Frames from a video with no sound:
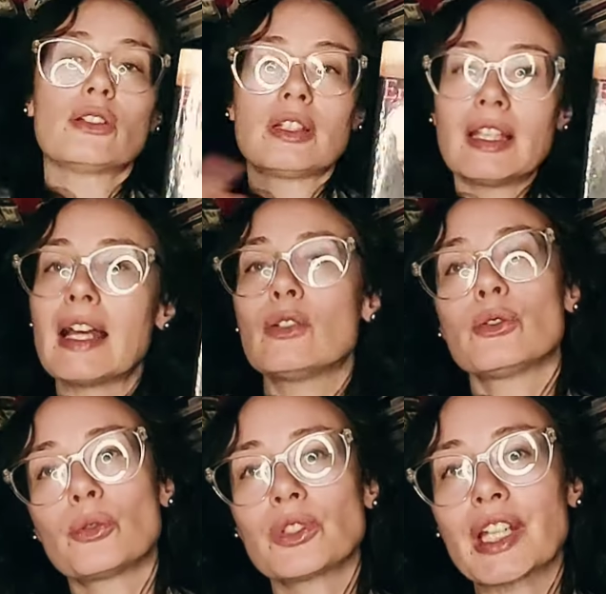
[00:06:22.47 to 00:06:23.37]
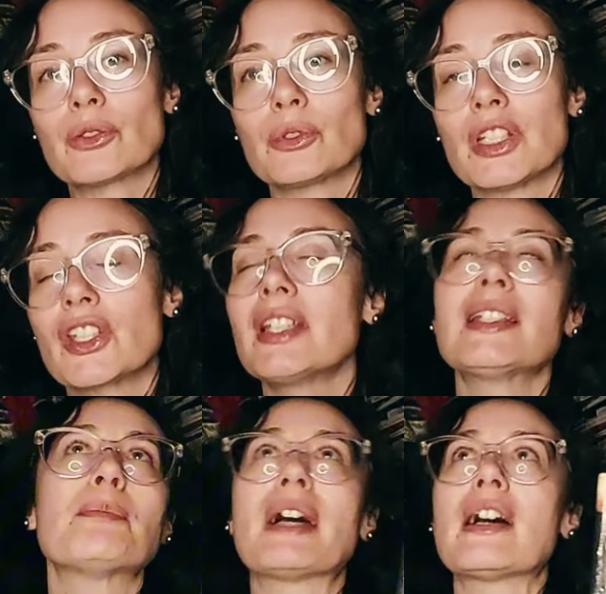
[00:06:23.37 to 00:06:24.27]
Là, le contraire de léger
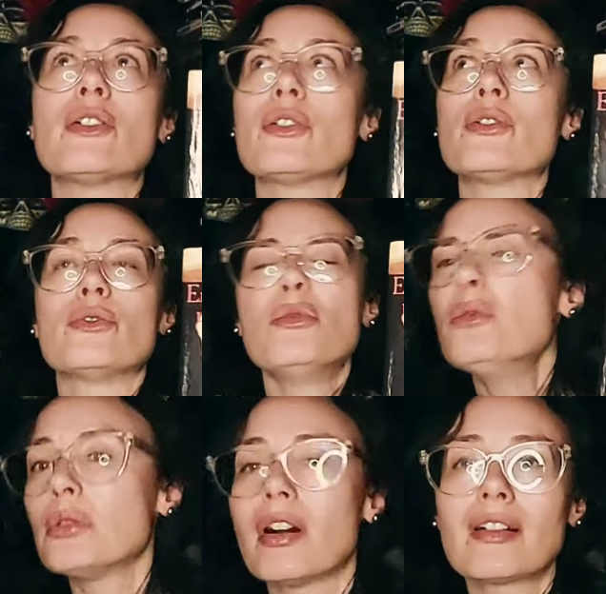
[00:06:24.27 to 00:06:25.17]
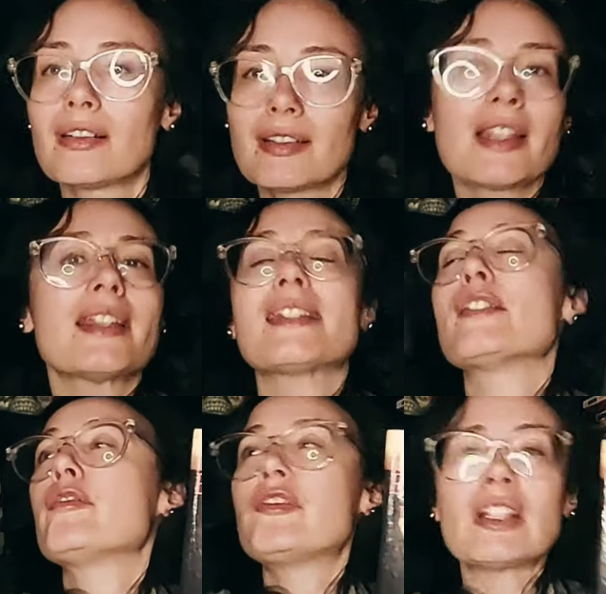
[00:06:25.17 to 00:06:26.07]
n'est pas euh, lourd.
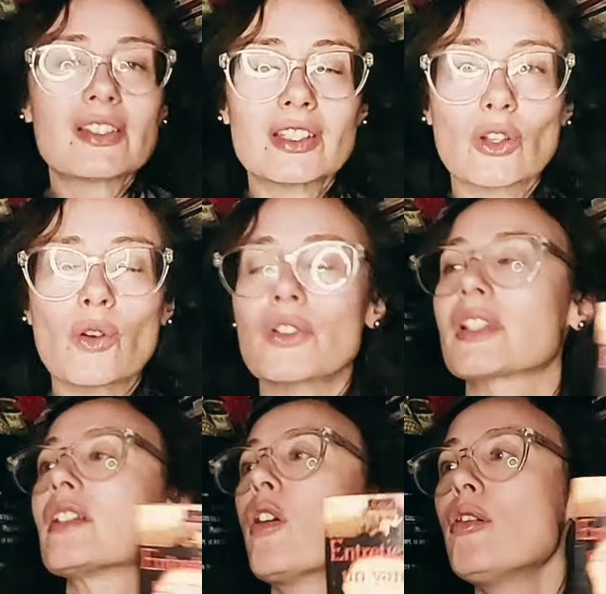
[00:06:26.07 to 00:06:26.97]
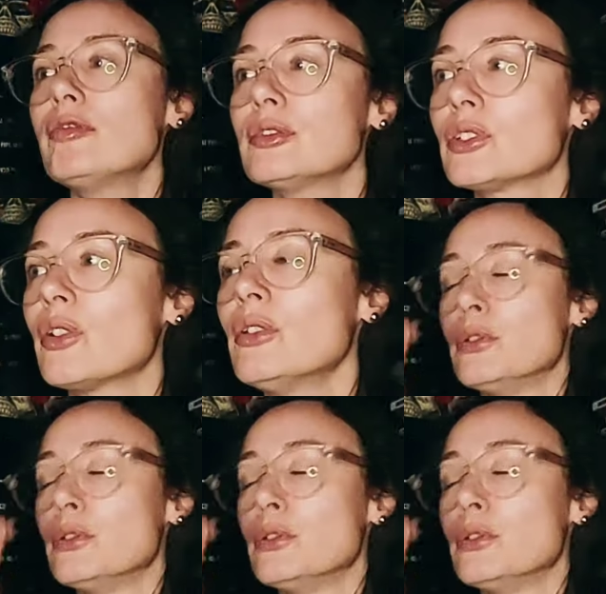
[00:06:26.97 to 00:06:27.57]
C'est fascinant, c'est envoûtant.